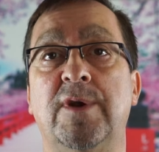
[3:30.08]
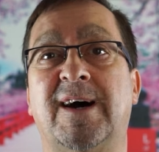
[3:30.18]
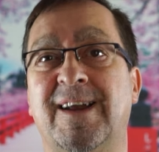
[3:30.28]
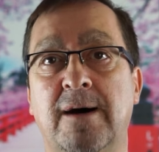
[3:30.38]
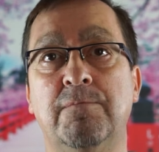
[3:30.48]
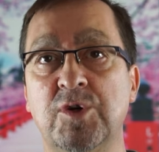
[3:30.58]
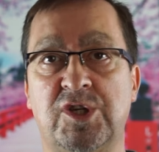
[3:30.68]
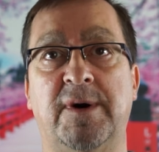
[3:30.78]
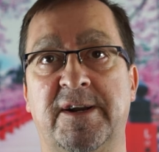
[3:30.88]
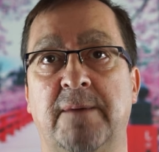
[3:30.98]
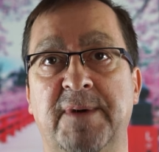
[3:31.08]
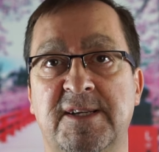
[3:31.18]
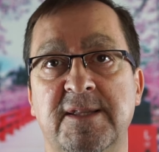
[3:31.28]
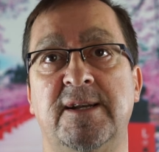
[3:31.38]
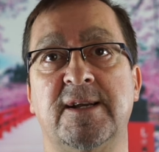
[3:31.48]
una carga mucho más rápida,
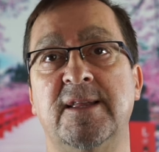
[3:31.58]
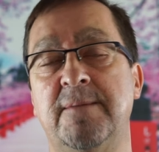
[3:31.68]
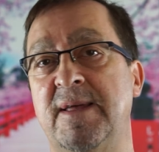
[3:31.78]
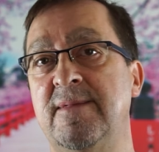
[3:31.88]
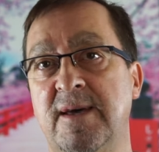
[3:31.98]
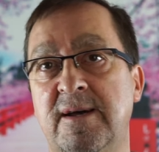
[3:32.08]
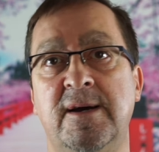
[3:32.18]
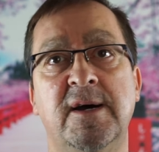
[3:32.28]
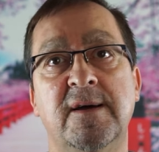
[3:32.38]
sin tener que depender